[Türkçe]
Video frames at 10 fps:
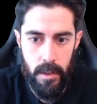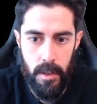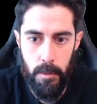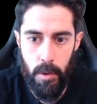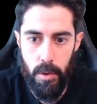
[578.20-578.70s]

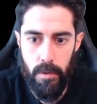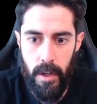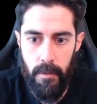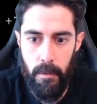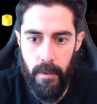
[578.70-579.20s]
29
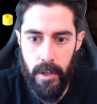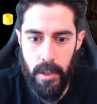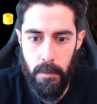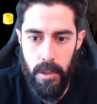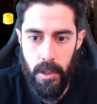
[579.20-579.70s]
falan vurmaya
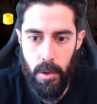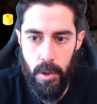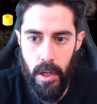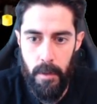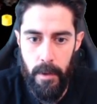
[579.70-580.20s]
başladım. İyice
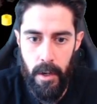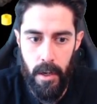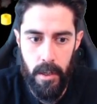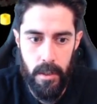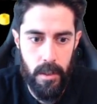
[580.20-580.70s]
güçlendim
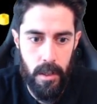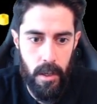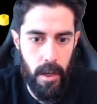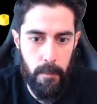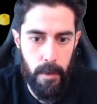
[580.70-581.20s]
ha.
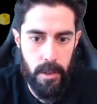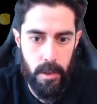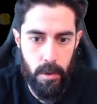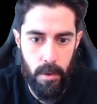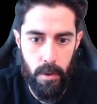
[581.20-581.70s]
En başta
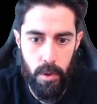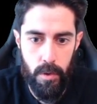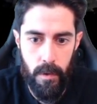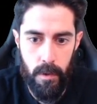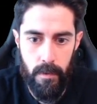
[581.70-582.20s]
çok 13
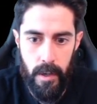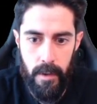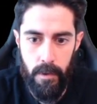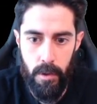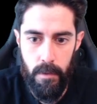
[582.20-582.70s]
10
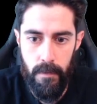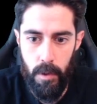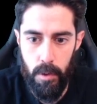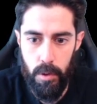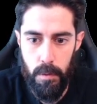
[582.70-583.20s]
falan vuruyordum.
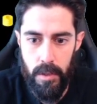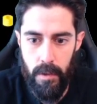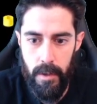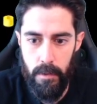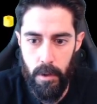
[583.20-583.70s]
35
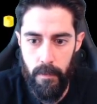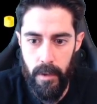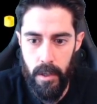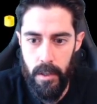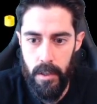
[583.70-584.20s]
falan vuruyorum
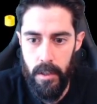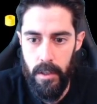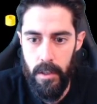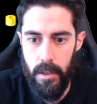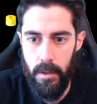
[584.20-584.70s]
bak.
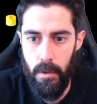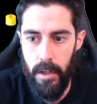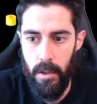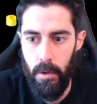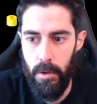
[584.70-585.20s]

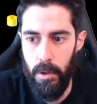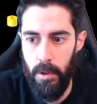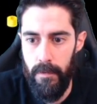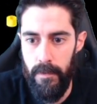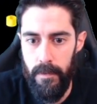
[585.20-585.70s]
Yukarıdan okuyorum.